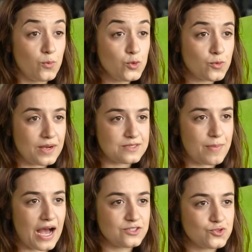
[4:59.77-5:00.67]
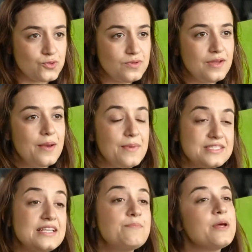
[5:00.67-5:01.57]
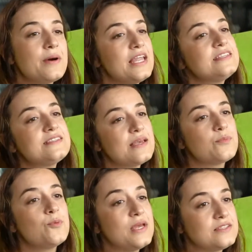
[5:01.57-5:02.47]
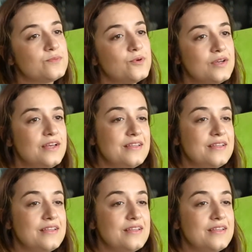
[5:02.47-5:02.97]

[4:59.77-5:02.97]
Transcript: é muito mais baixo, mas ele permanece sempre o mesmo.